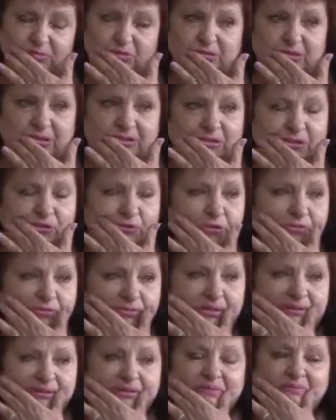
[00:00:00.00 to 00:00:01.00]
ну да,
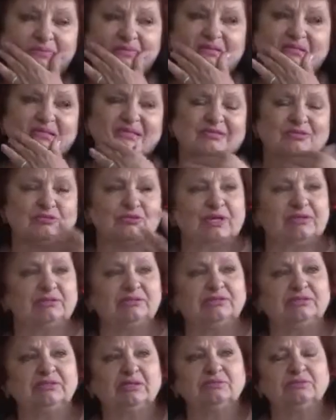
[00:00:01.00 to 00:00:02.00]
трехкомнатная была с, ну, с
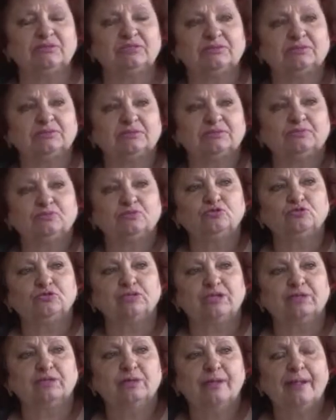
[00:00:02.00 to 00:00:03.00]
родителями, с
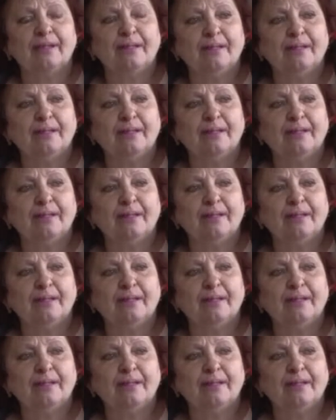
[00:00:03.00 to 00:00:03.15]
мужа.